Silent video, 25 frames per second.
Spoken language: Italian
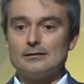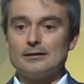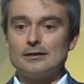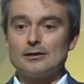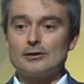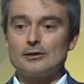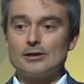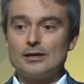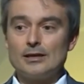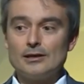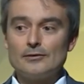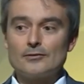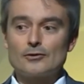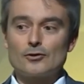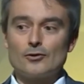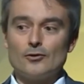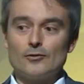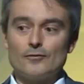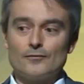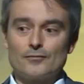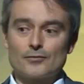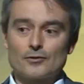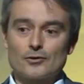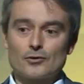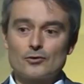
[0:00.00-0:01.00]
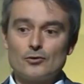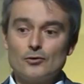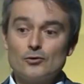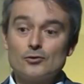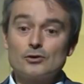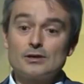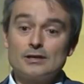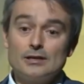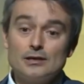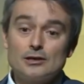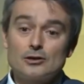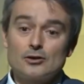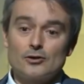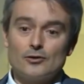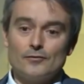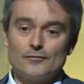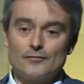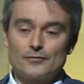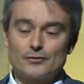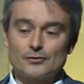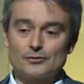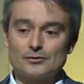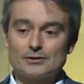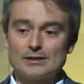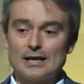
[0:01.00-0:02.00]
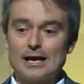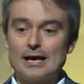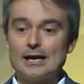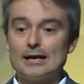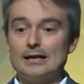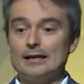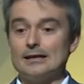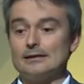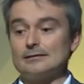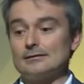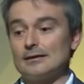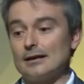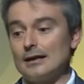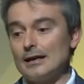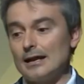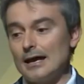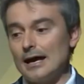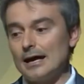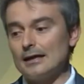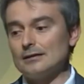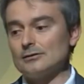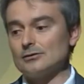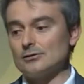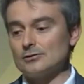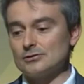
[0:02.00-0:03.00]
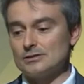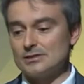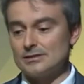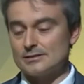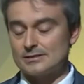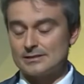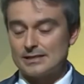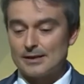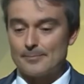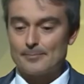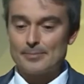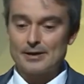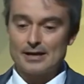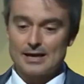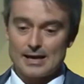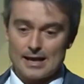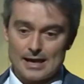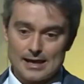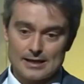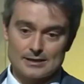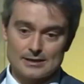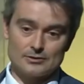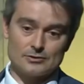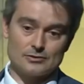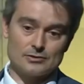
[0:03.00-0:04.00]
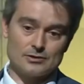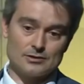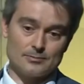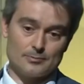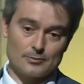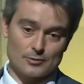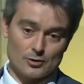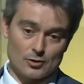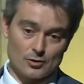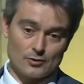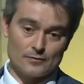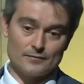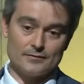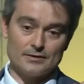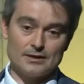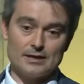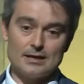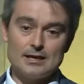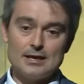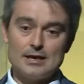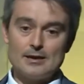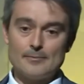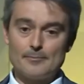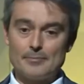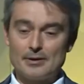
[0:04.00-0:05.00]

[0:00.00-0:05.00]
chi con chi confrontarli e tra l'altro si sta parlando di prove